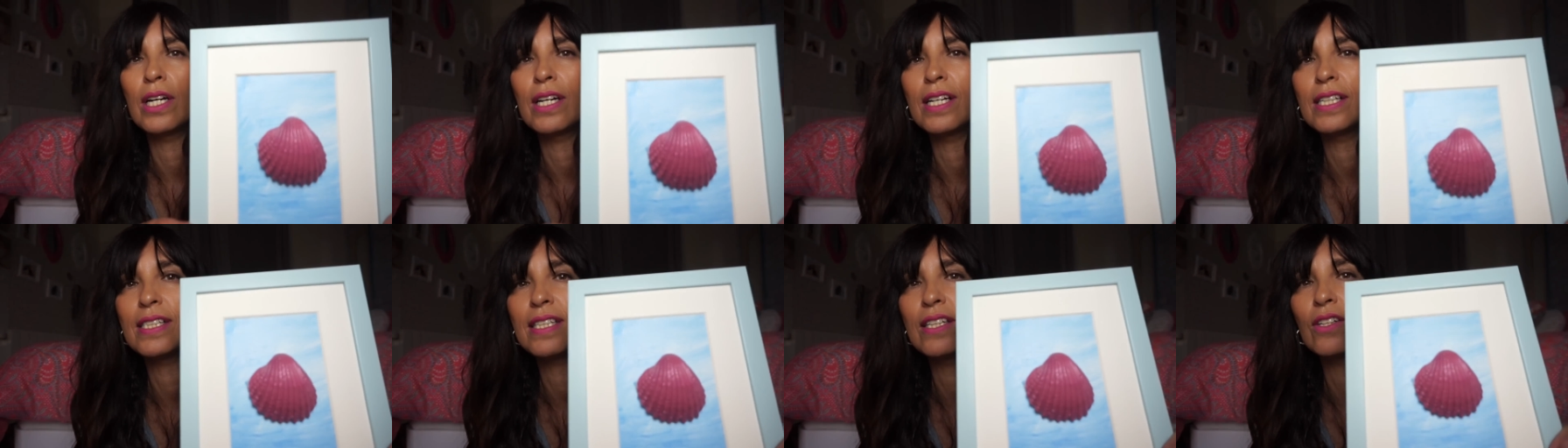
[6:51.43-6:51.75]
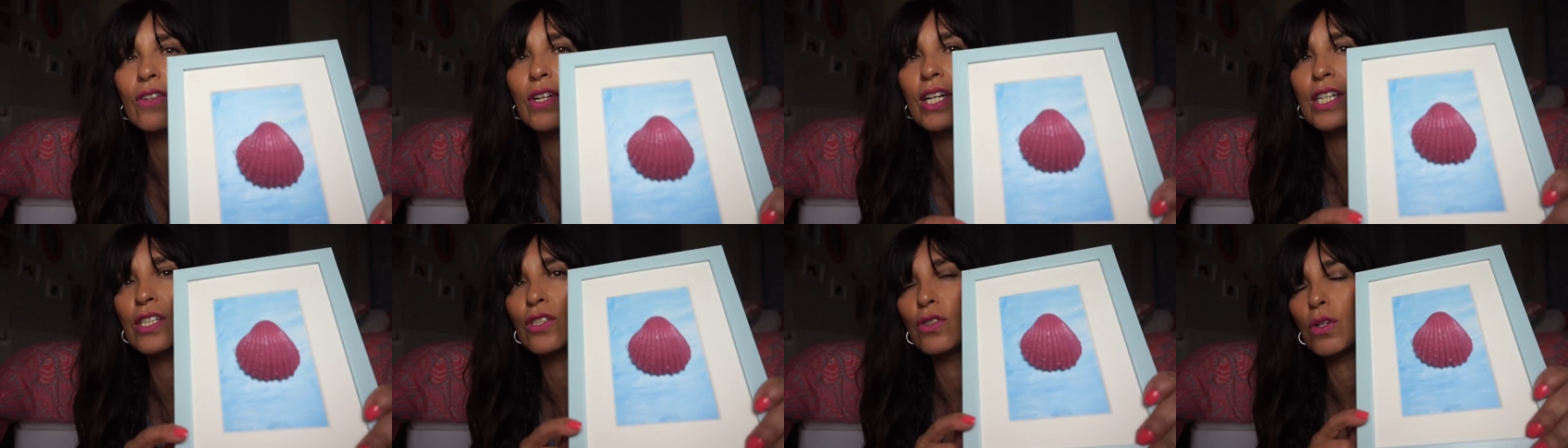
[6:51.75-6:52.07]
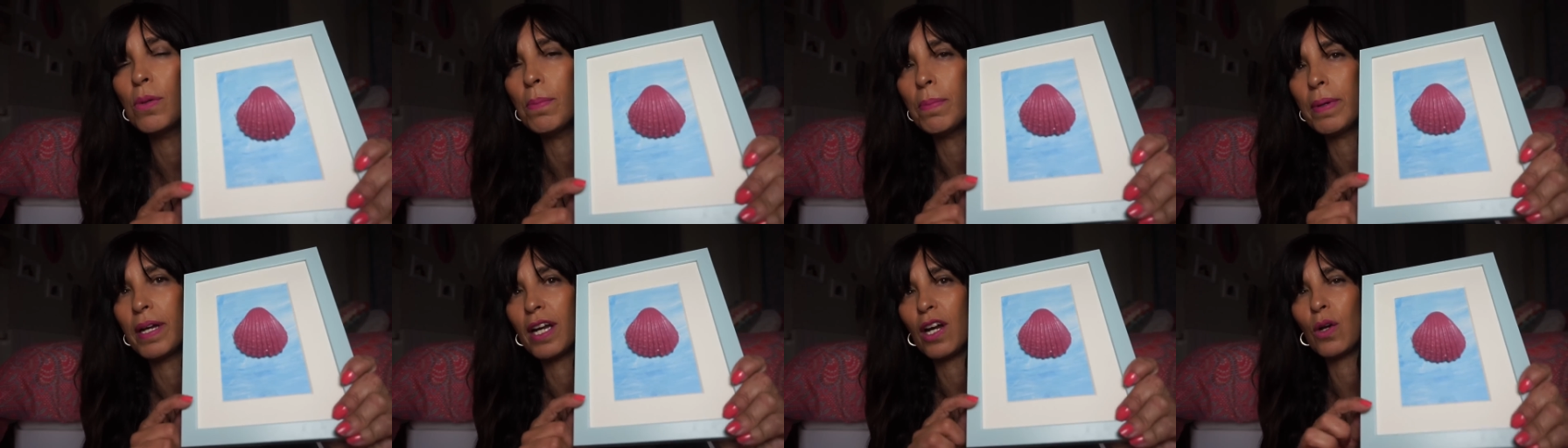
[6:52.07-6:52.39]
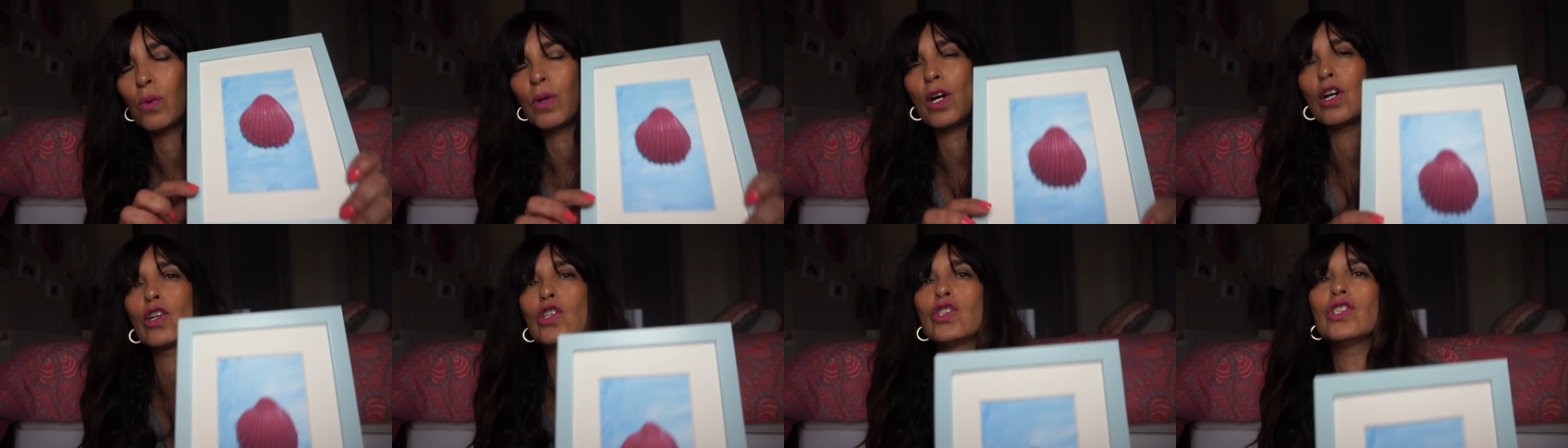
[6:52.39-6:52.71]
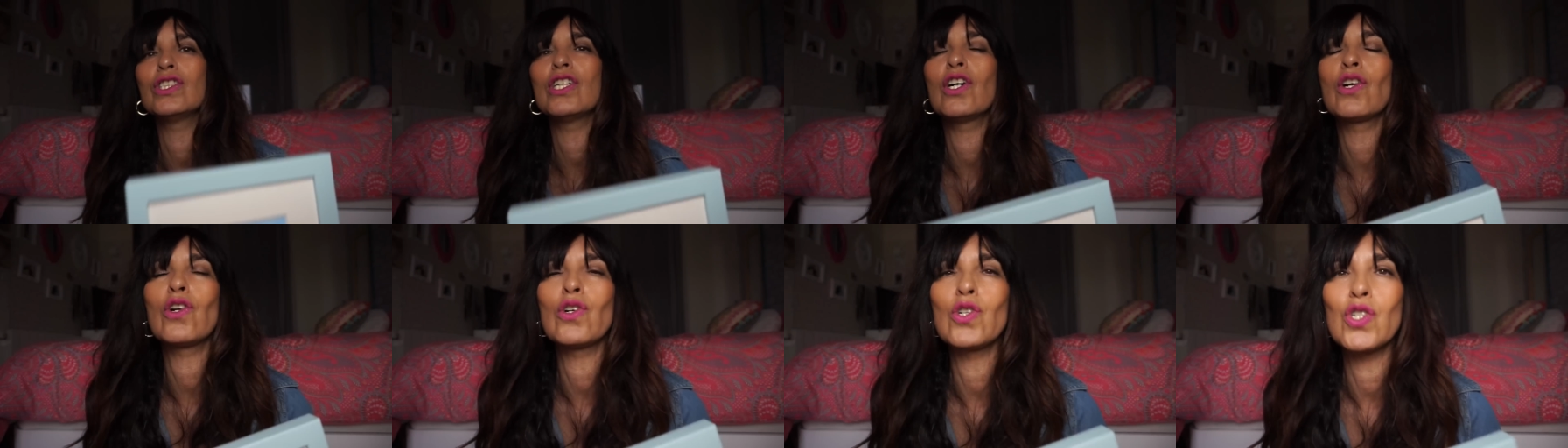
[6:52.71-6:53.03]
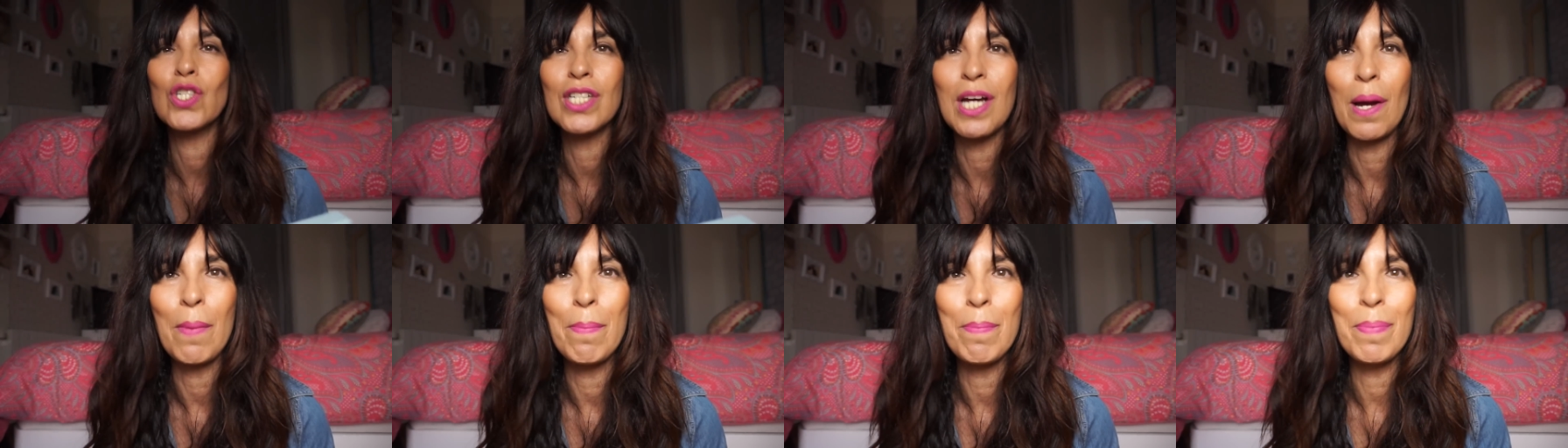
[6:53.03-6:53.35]
En esta ocasión pegué una concha
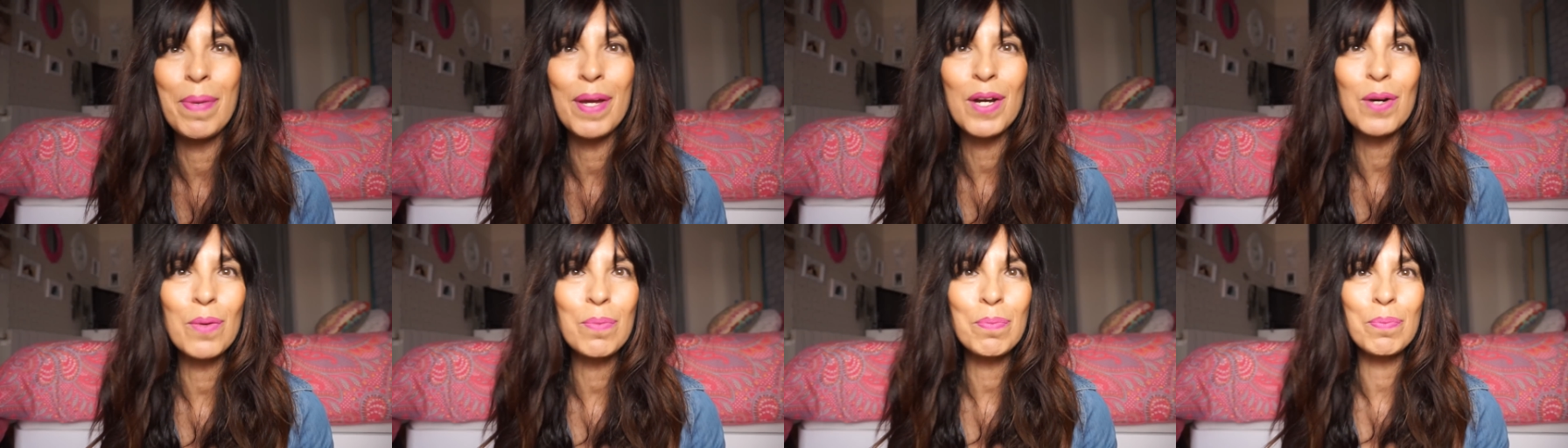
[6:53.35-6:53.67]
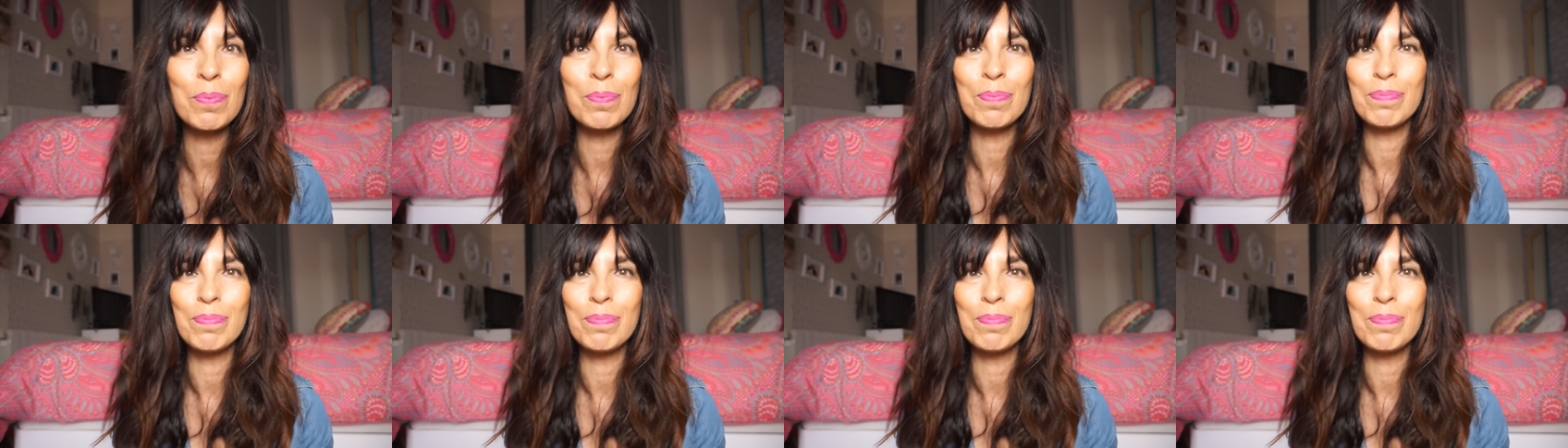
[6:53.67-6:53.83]
rosa, pero